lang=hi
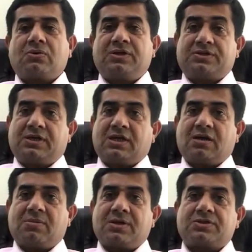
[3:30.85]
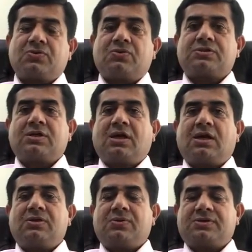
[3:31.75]
इट्सी के हमारे स्टोर्स
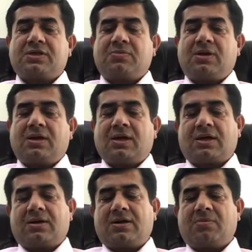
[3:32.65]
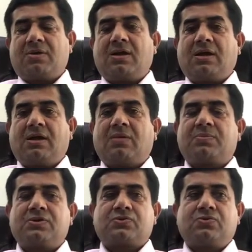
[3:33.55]
हैं यूएसए में हैं कनाडा में हैं
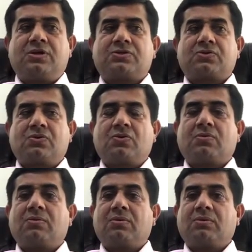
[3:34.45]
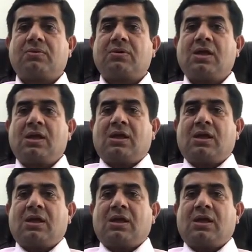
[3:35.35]
अपने स्टूडेंट्स को